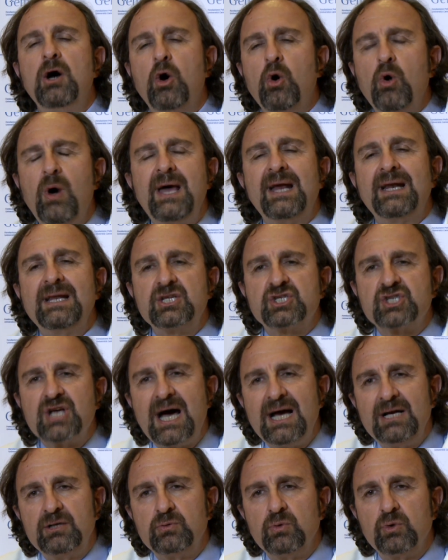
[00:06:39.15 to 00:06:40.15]
o early
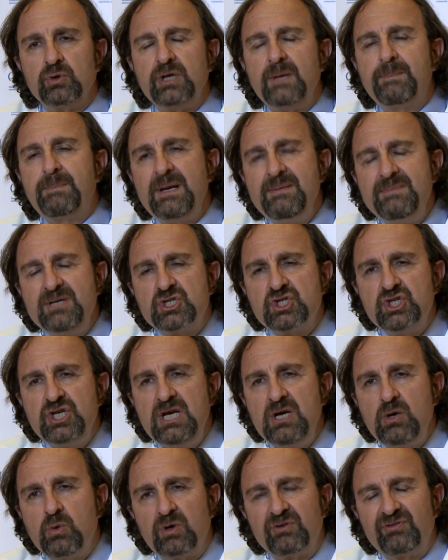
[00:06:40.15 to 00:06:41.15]
childhood, i primi
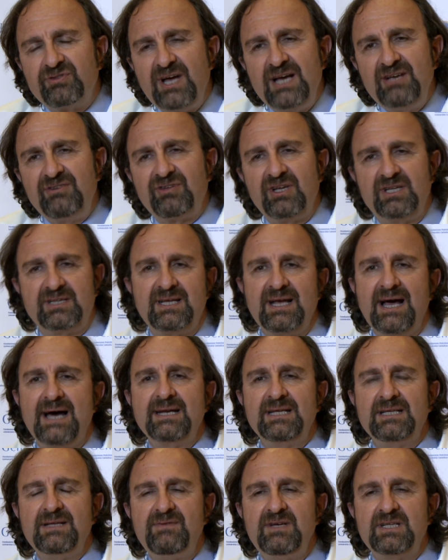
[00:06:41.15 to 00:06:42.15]
5, 6, 7
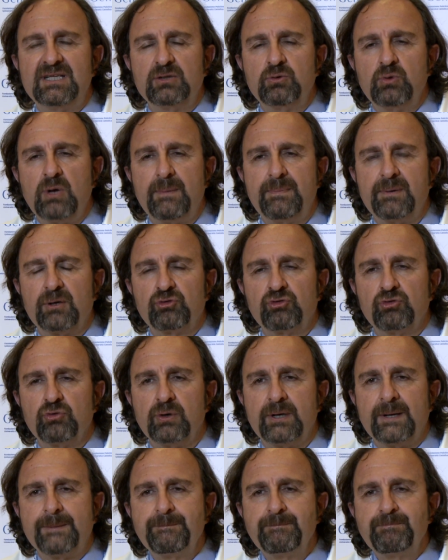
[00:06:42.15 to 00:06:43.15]
anni di vita di una
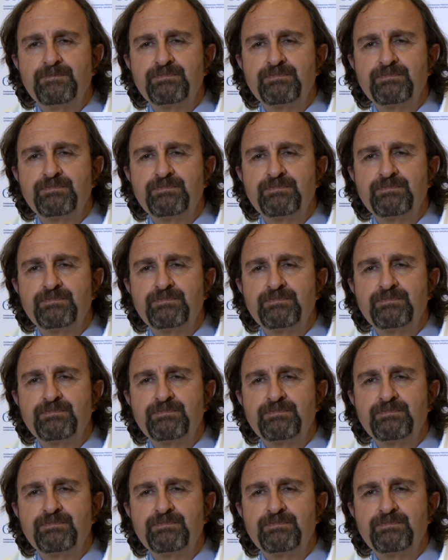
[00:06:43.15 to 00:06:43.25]
persona.